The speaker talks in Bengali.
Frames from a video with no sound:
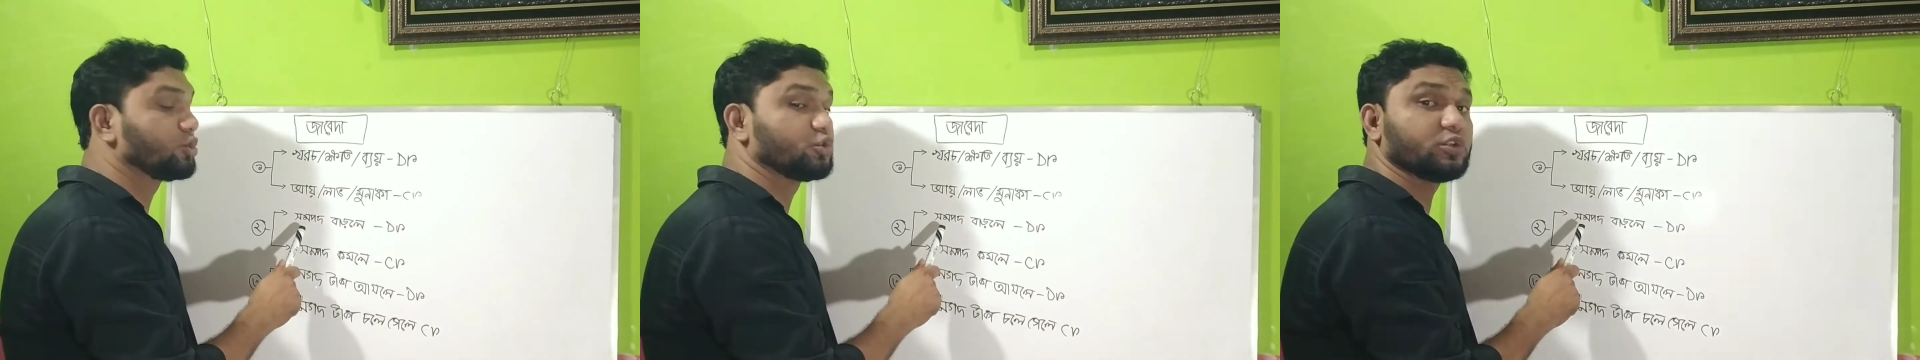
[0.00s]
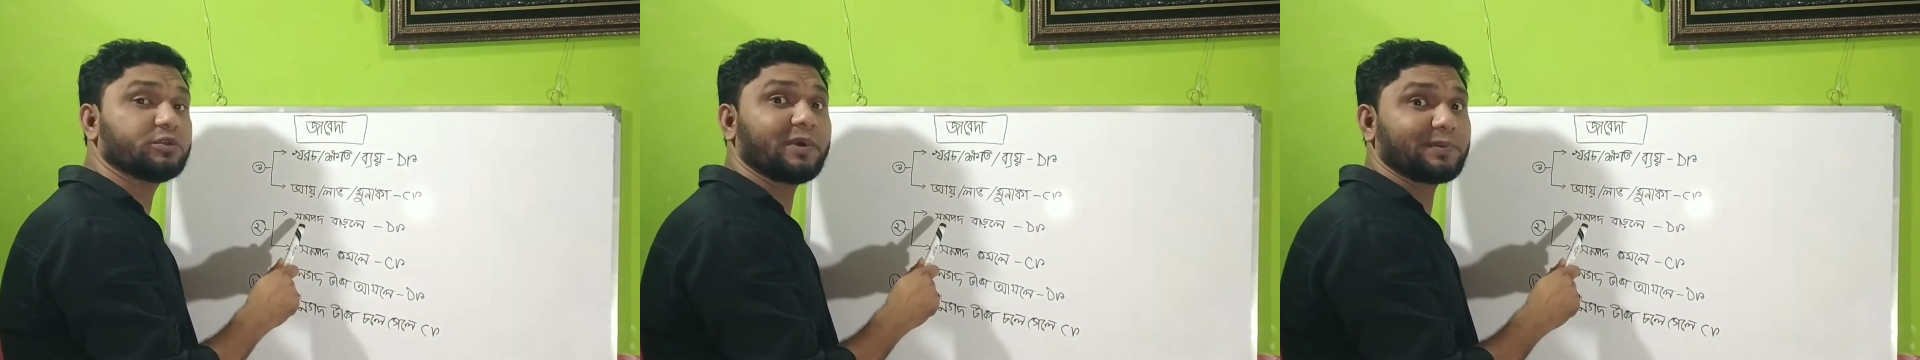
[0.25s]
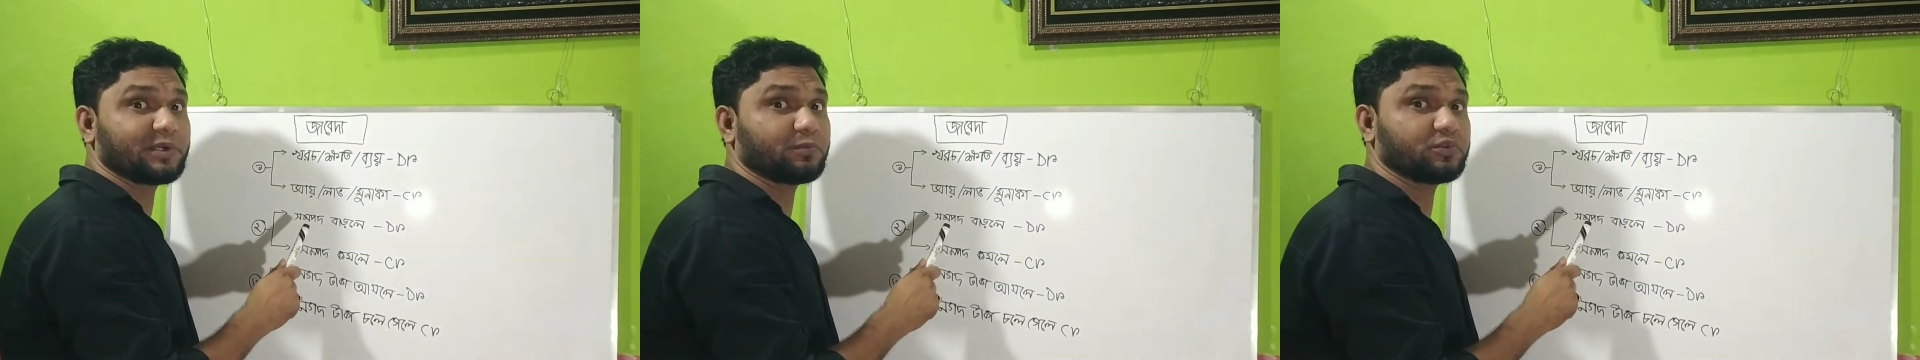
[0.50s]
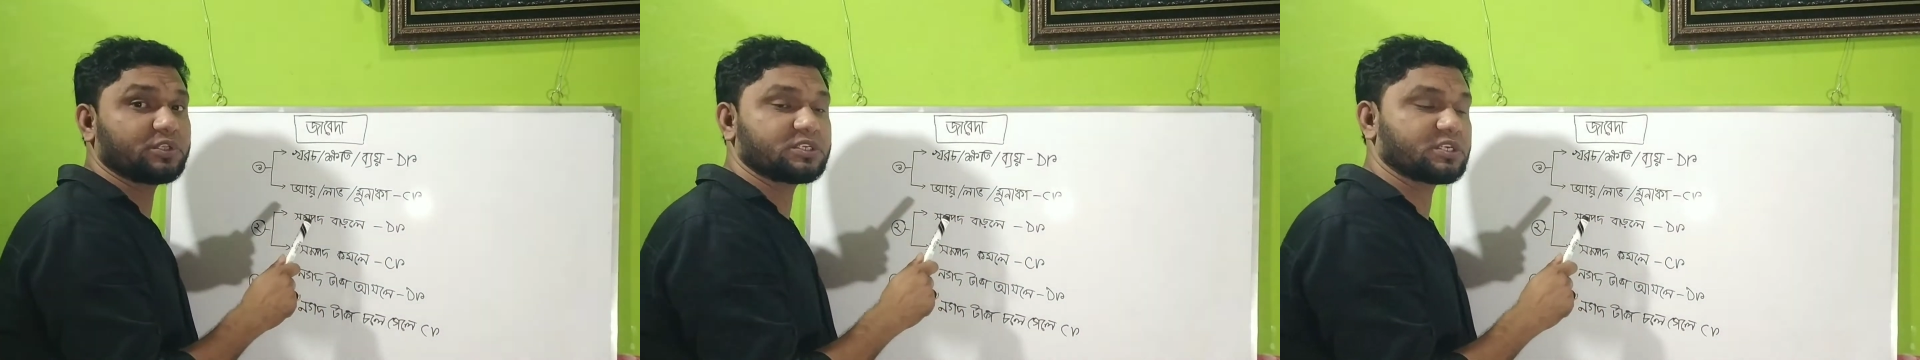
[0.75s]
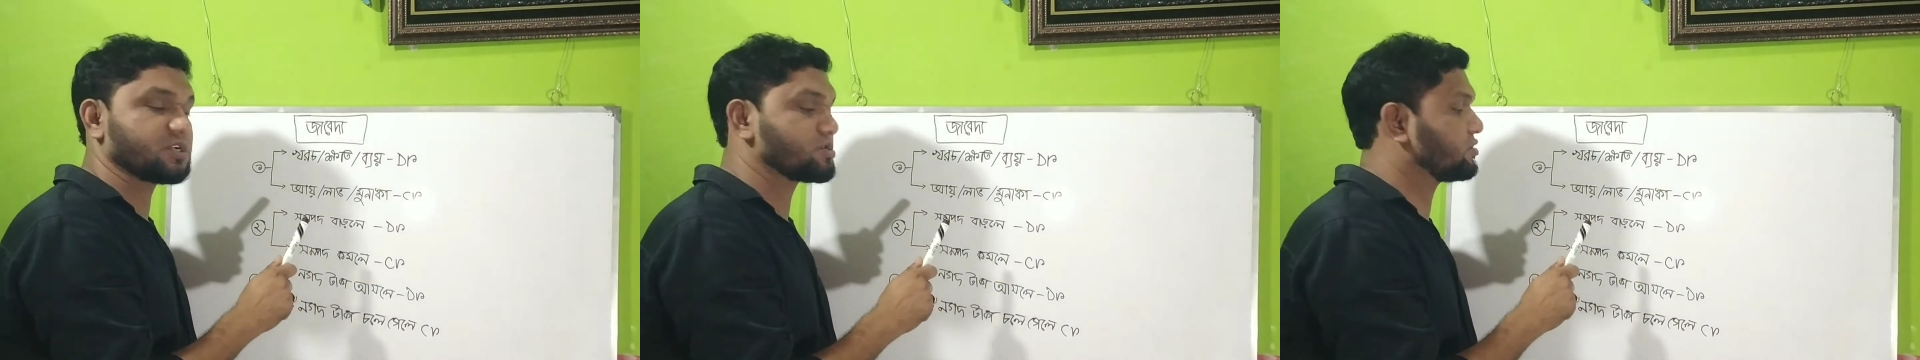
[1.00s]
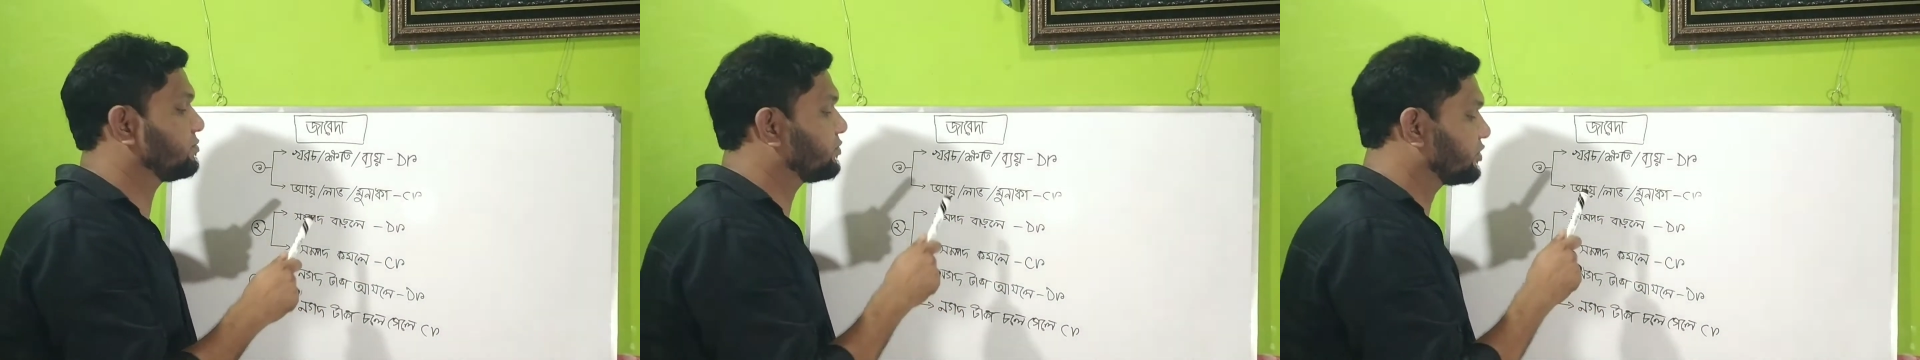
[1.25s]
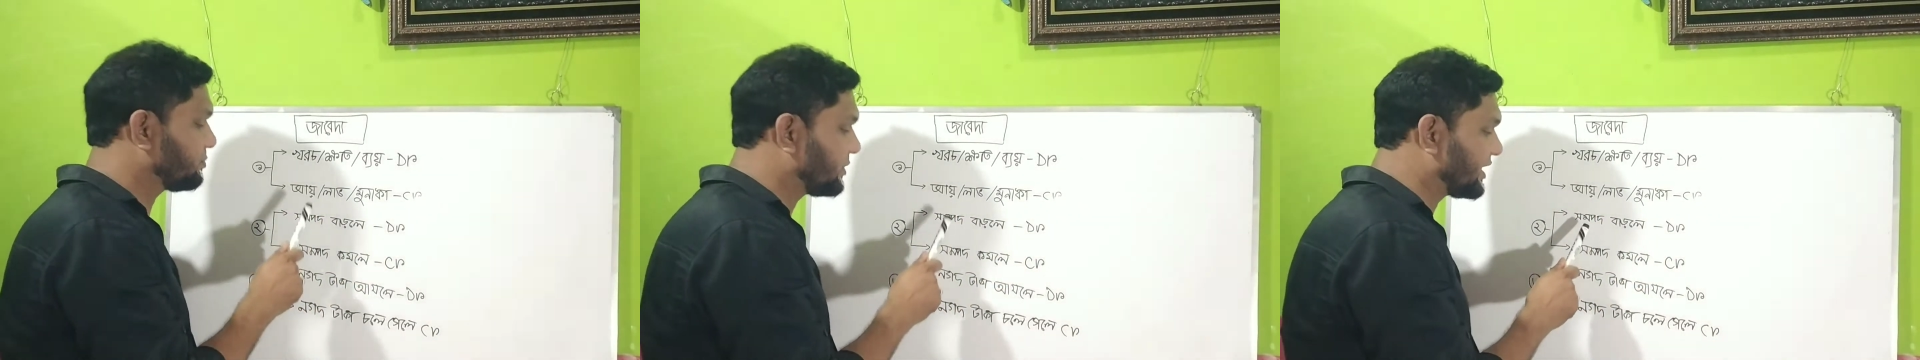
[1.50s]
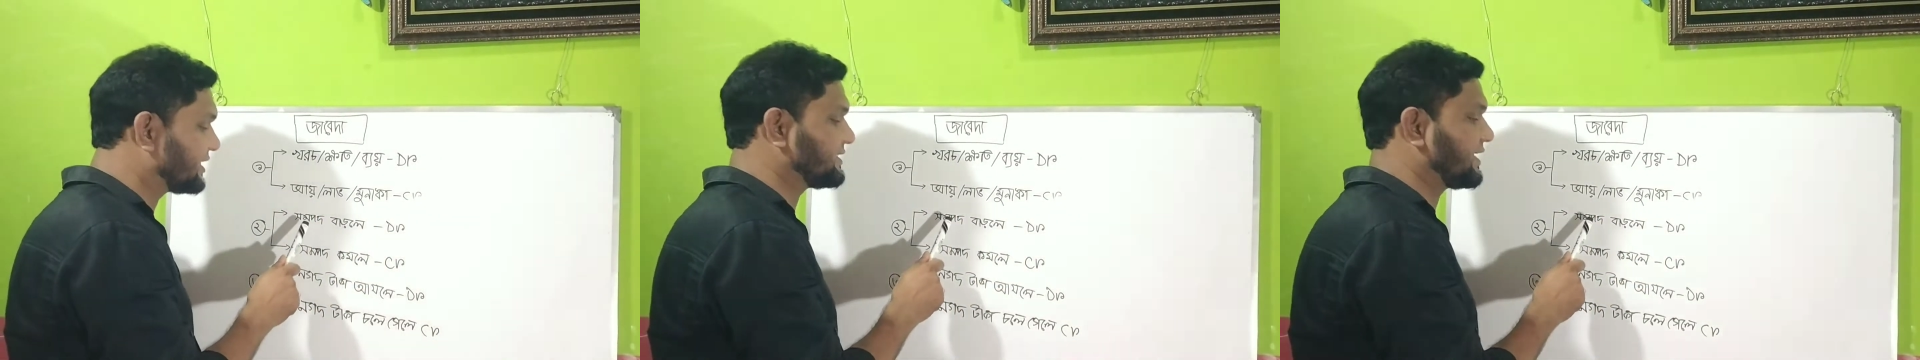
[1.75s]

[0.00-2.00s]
যদি ব্যবসা প্রতিষ্ঠানের সম্পদ বেড়ে